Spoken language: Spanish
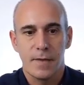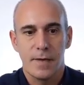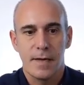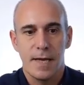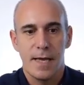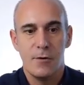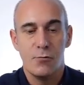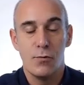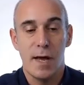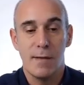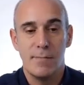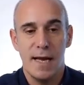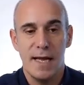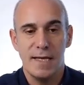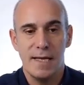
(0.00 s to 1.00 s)
en
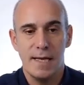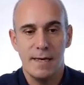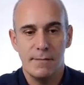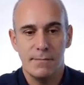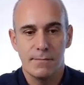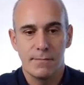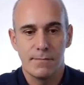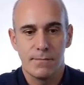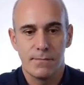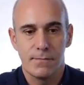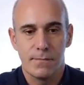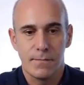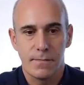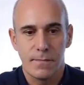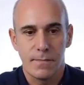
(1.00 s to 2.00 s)
una playa,
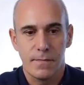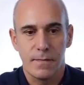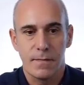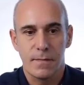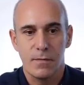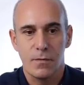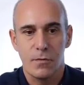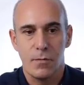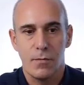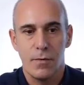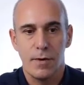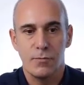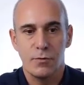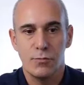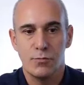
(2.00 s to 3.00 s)
como
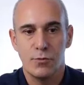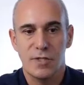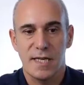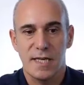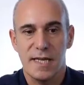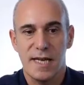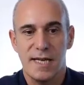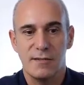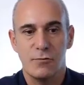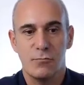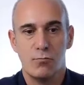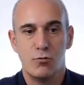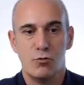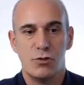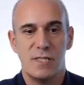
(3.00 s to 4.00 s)
vemos, pues genera
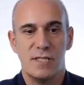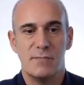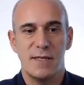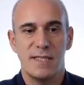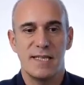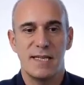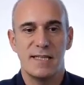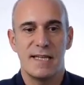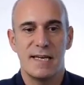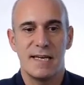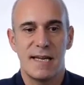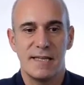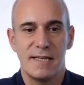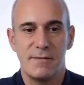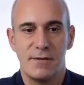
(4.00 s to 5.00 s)
muchísimas
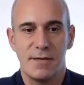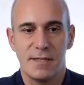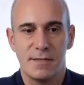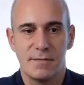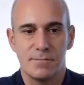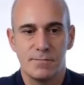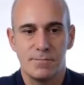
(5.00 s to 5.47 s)
alternativas.